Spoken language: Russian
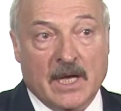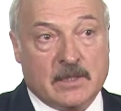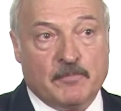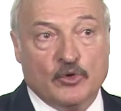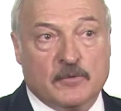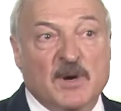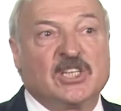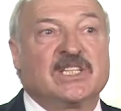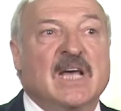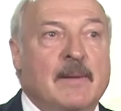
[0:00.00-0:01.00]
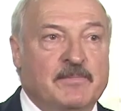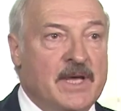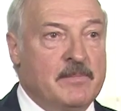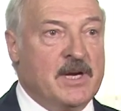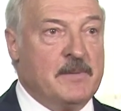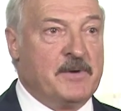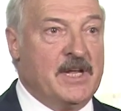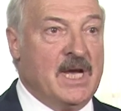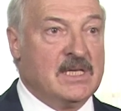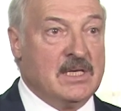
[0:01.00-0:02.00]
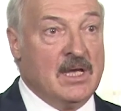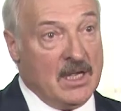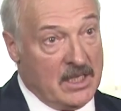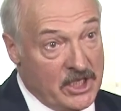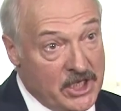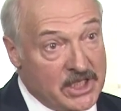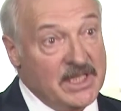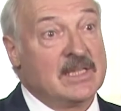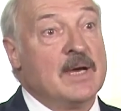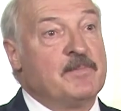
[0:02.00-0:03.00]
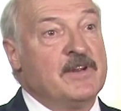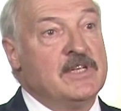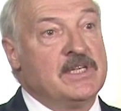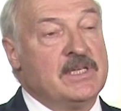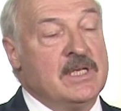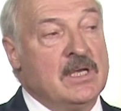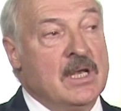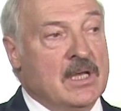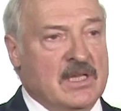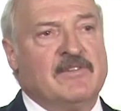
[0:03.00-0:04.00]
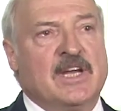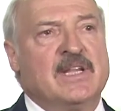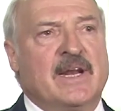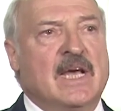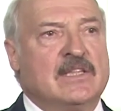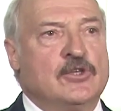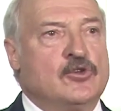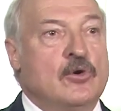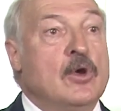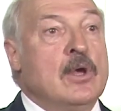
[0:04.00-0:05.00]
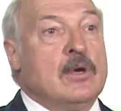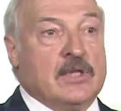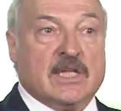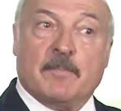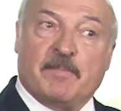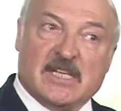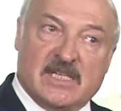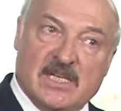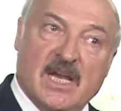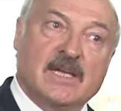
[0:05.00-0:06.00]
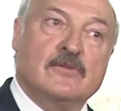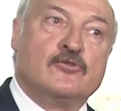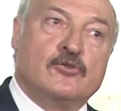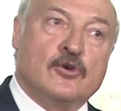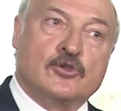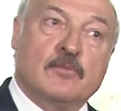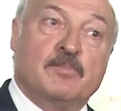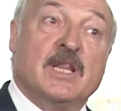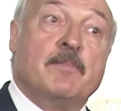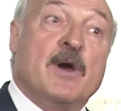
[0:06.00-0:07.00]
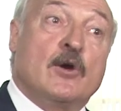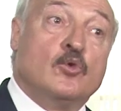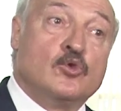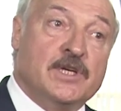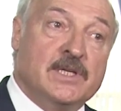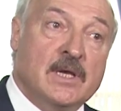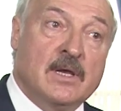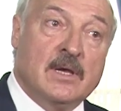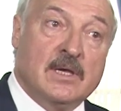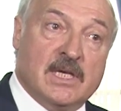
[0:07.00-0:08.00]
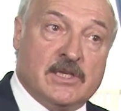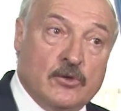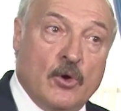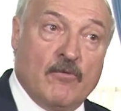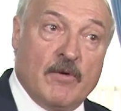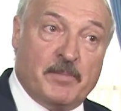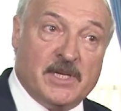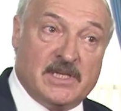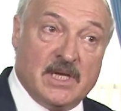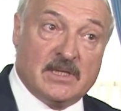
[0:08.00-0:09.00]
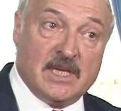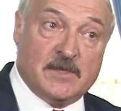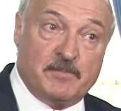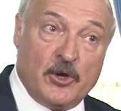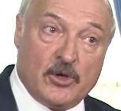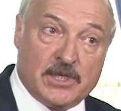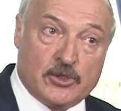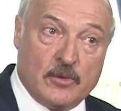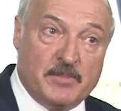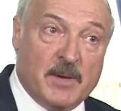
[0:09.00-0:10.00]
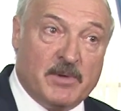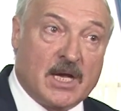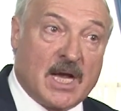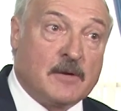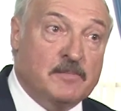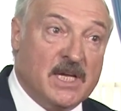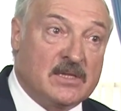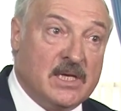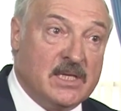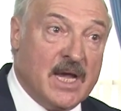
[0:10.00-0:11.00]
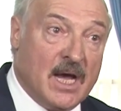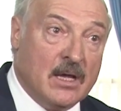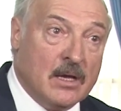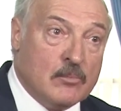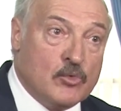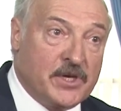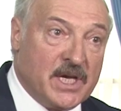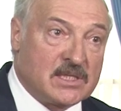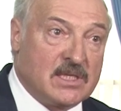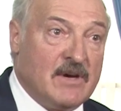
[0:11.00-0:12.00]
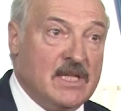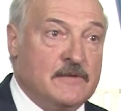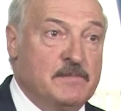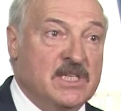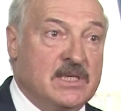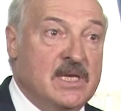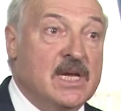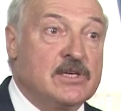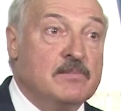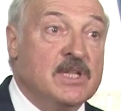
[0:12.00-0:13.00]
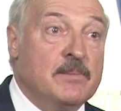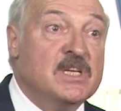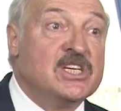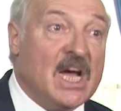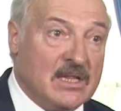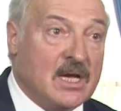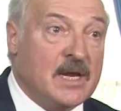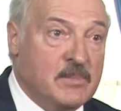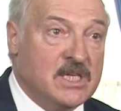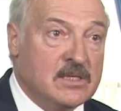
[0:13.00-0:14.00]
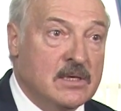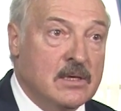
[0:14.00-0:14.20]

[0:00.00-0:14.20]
Это будет масштабное мероприятие, и их надо провести. Наверное, ряд еще надо посеять все, чтобы было покушать. Если нового президента изберете, чтобы не было как мне. Три дня муки оставалось. В Минске нечем было минчан кормить.